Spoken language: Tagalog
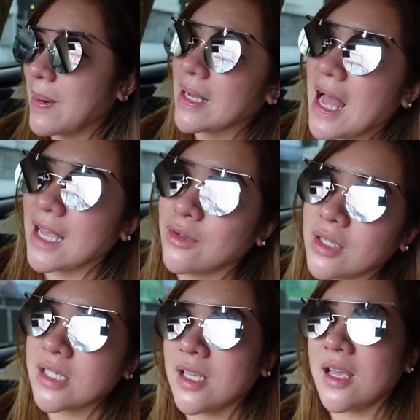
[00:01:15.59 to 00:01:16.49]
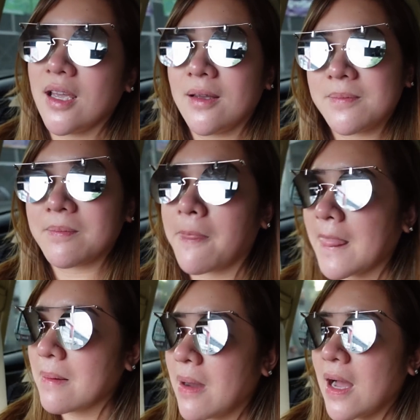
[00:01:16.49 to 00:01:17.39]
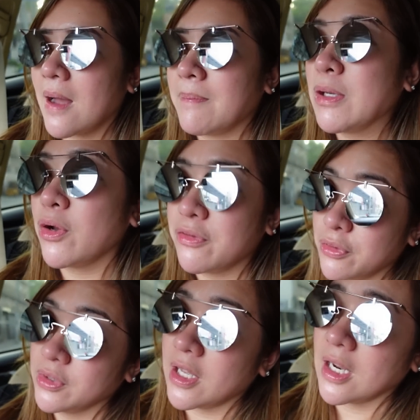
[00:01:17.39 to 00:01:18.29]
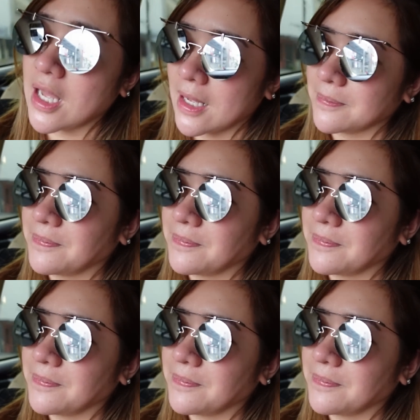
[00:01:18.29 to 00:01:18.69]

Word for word: pagkain doon kasi mga Pinoy food talaga.